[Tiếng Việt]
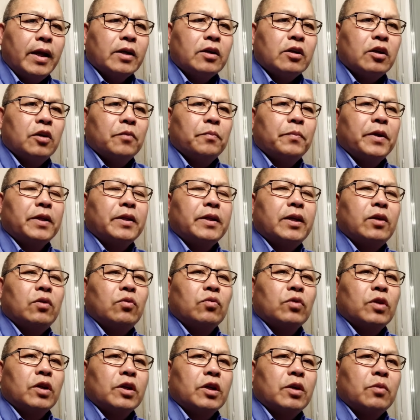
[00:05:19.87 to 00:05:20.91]
là khởi bế tê
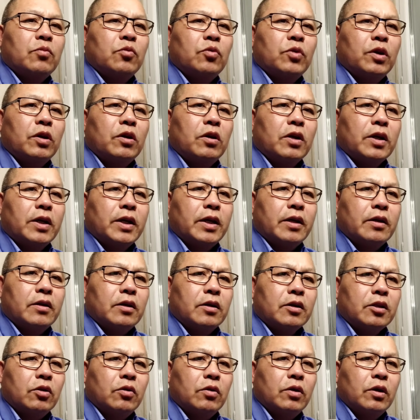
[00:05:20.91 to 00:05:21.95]
lũ là cho mũi khó kế
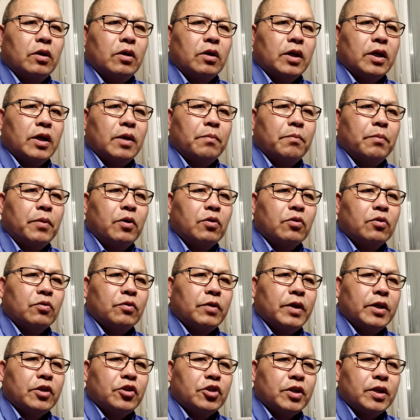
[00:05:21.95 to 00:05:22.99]
cởi thiếu khó kế bao đó
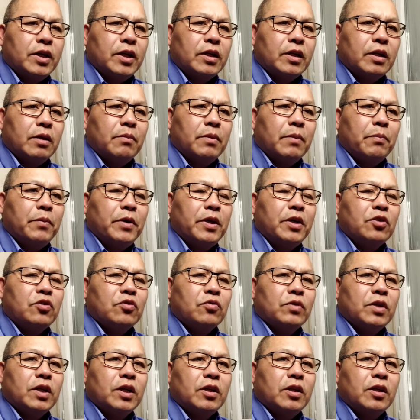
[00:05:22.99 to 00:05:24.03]
này chuyện này thế mà bế
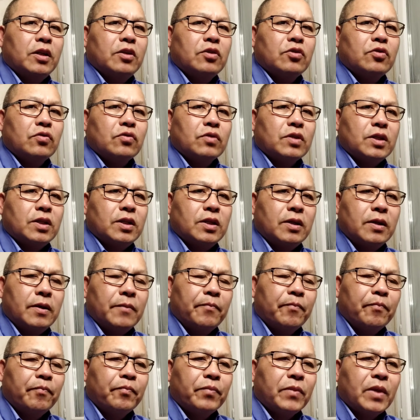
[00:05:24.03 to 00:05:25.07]
trộn nè thế trộn gì
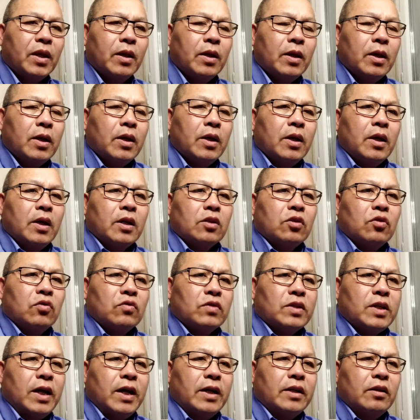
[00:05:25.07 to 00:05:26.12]

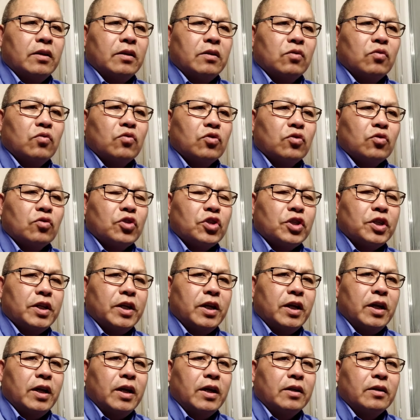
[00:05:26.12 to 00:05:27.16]
tôi sai đấy cũng trong
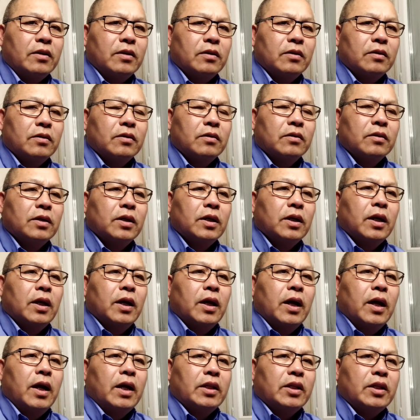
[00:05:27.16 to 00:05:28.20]
xe hay
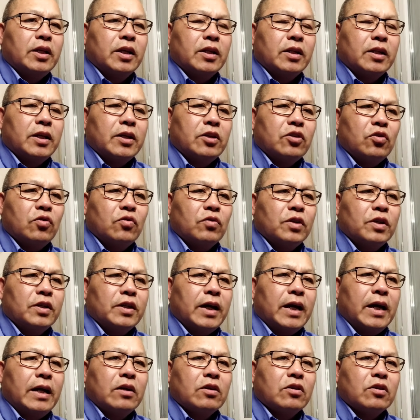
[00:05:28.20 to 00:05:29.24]
hay tiền tê rộng để
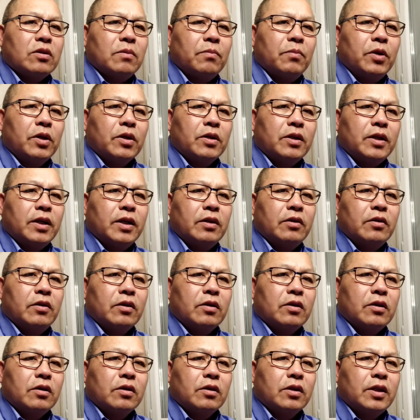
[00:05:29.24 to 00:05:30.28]
đã là xâm la tê nữa
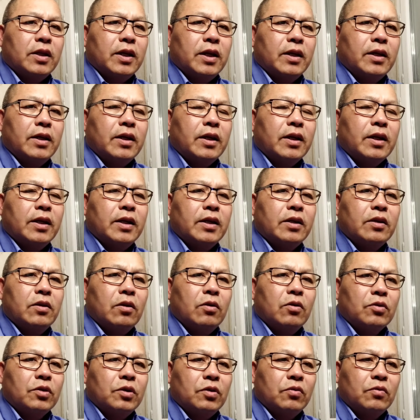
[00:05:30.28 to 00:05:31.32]
cỡ tiền ít kỳ nhau
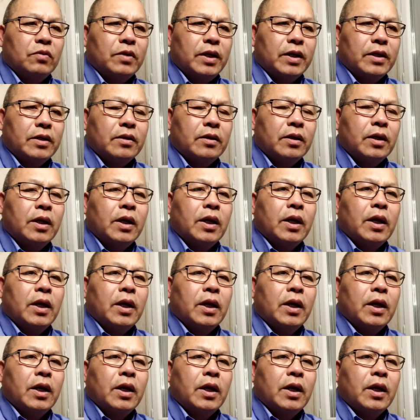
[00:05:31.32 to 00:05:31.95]
hồn được lúc này